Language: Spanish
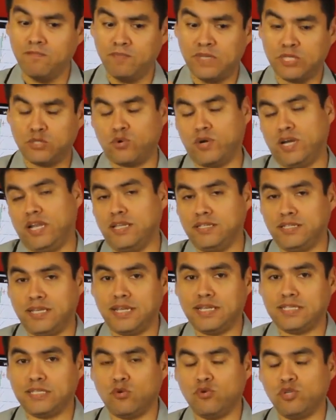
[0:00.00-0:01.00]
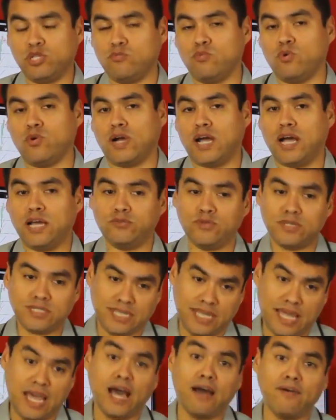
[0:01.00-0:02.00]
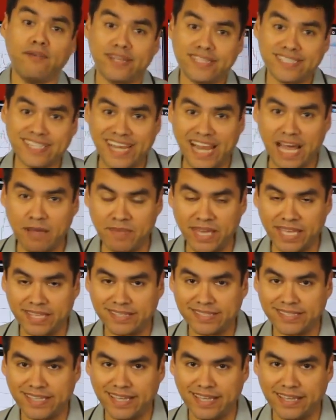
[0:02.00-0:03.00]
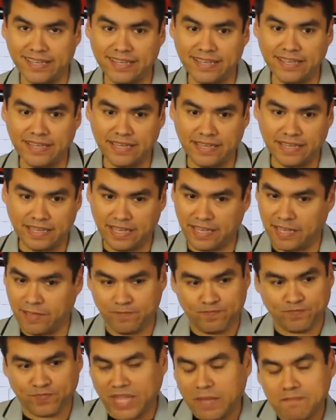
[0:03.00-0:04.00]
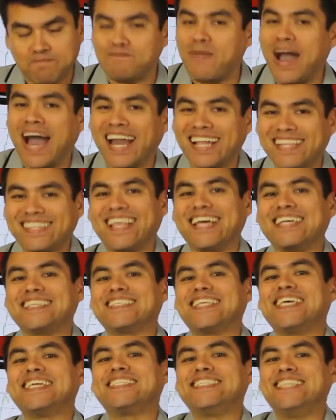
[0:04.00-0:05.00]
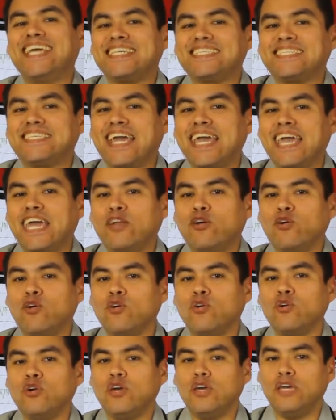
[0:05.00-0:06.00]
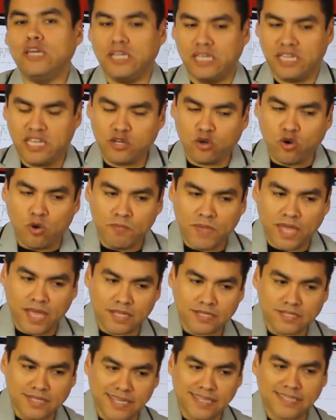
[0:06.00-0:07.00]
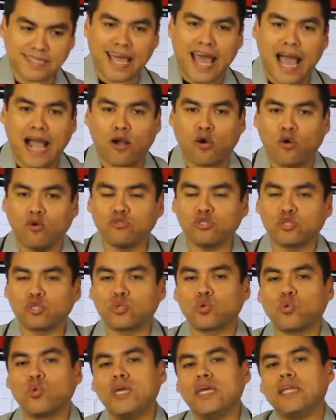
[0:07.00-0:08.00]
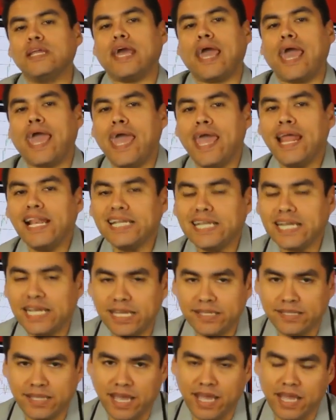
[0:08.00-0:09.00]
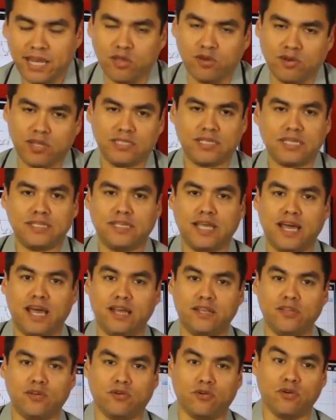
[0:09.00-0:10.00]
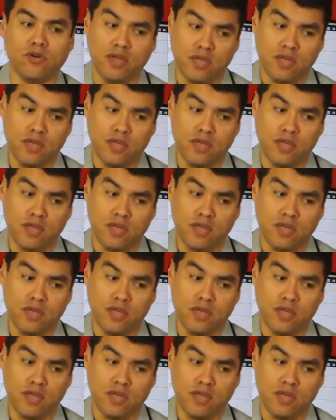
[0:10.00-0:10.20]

Mi sugerencia en este último caso es que abras la mente, eh, partas desde cero, y comiences a construir el criterio necesario